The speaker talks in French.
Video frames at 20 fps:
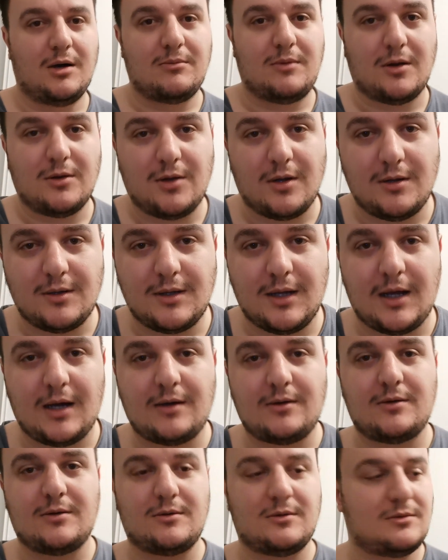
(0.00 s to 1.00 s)

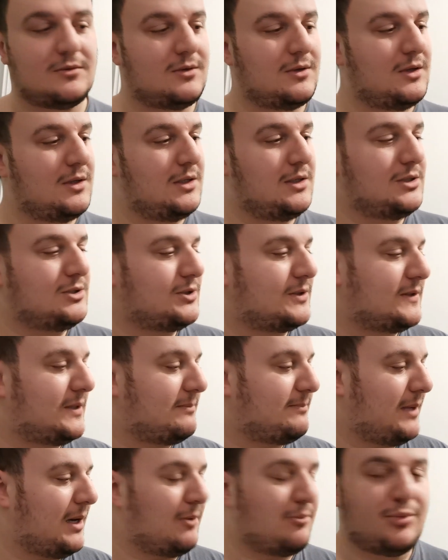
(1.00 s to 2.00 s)
Mandanda, je
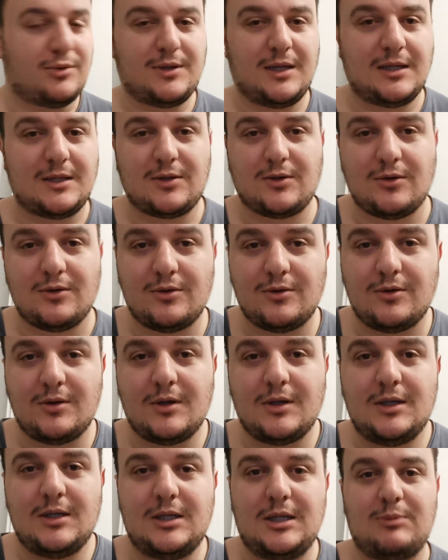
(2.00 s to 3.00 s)
sais pas, peut-être
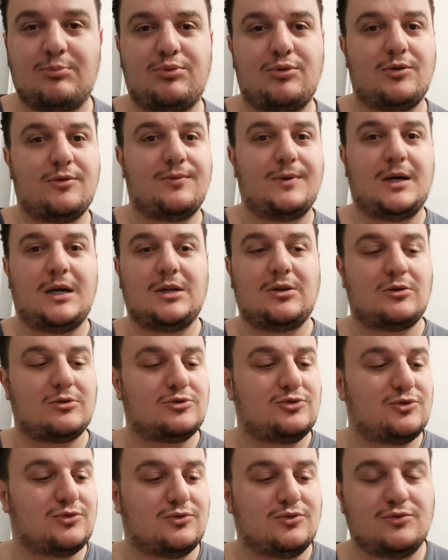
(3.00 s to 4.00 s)
il pleuvait,
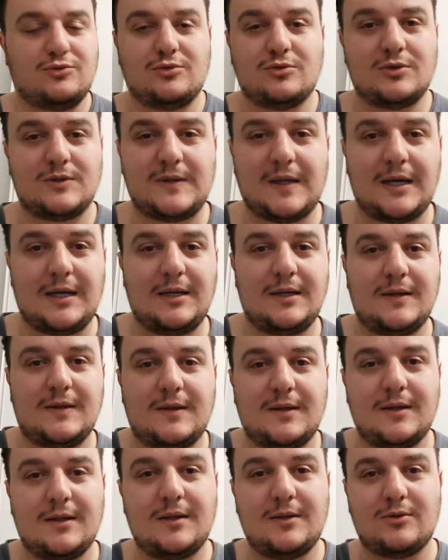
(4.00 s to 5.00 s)
donc du coup ça
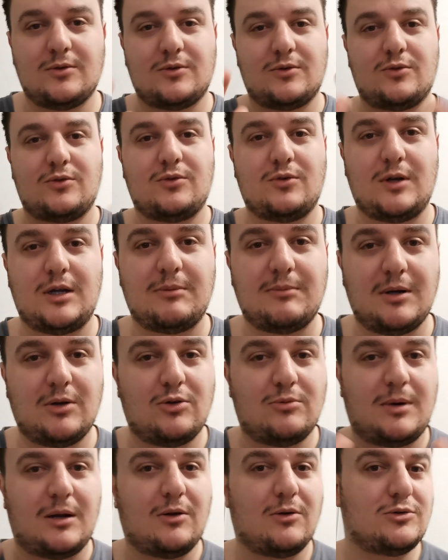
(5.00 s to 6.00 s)
glissait sur les
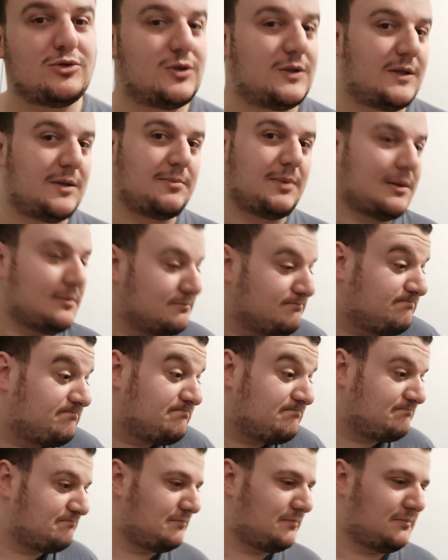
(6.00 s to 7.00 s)
mains le ballon, je sais pas.
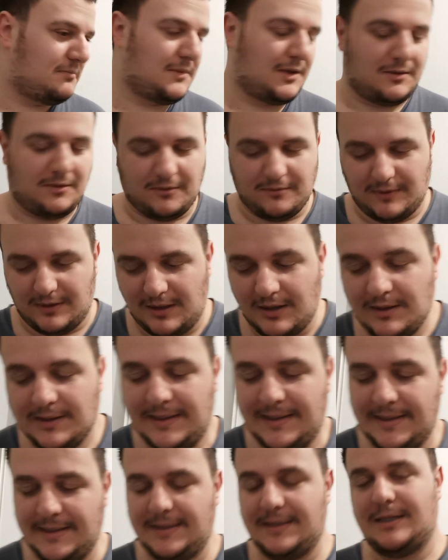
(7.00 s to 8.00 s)
Donc voilà,
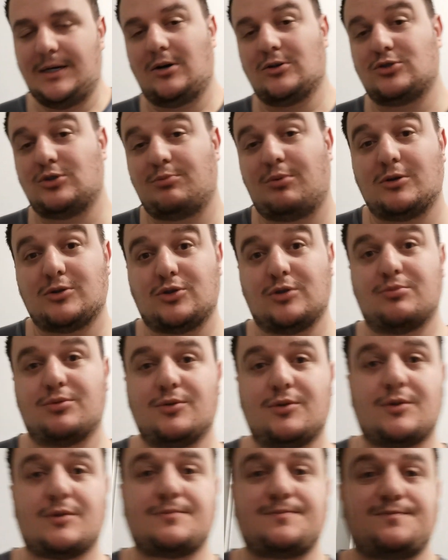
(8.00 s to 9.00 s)
on se prend ce
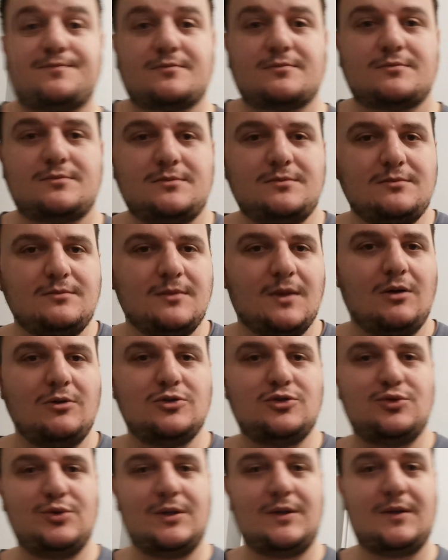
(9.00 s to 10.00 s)
but.
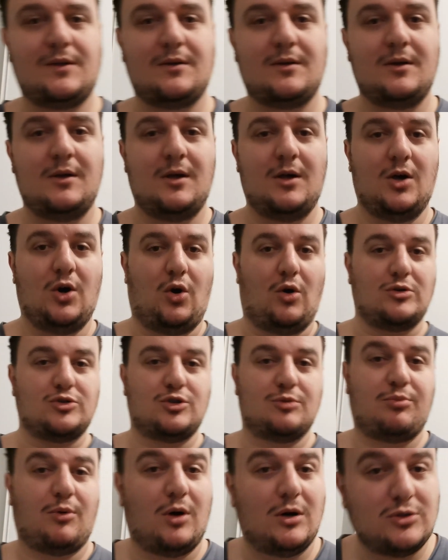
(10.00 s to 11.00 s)
Ensuite, on
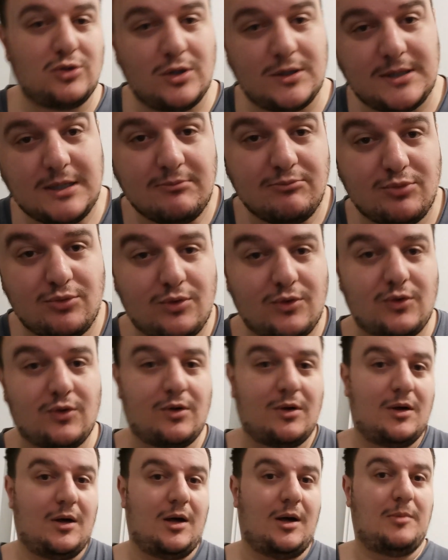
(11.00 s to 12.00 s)
se prend un deuxième
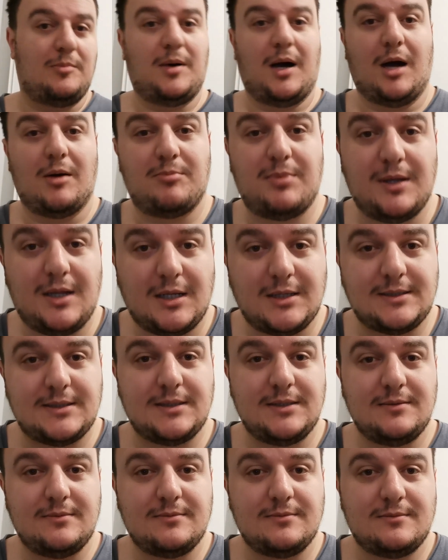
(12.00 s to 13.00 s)
but par un
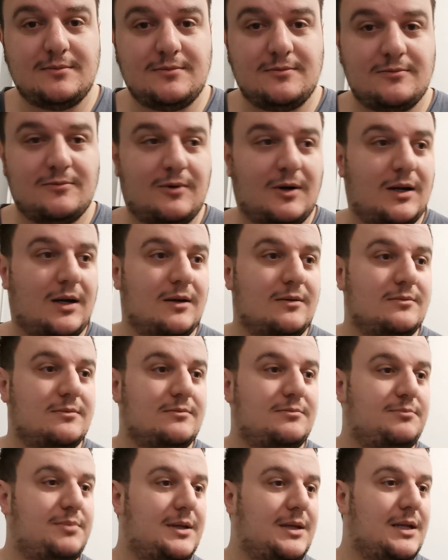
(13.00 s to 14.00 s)
penalty. Voilà,
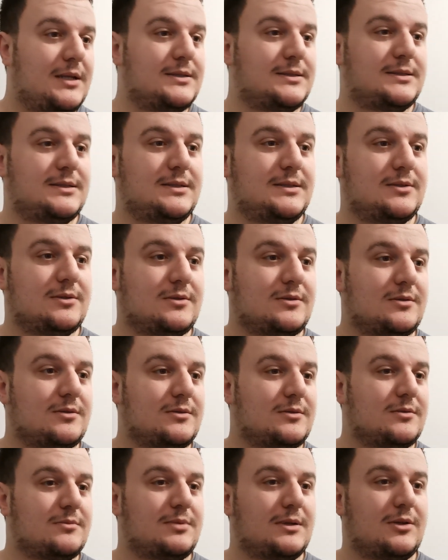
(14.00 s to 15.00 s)
penalty
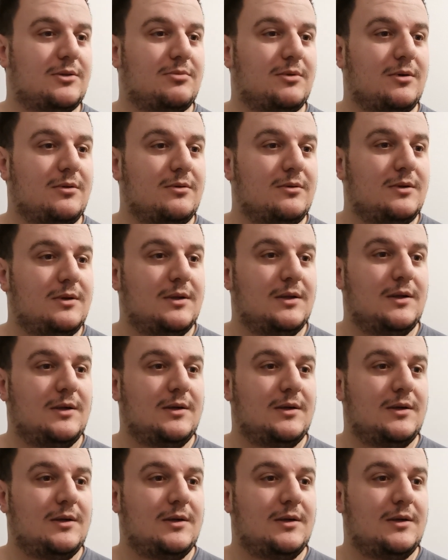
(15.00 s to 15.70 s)
bêtement.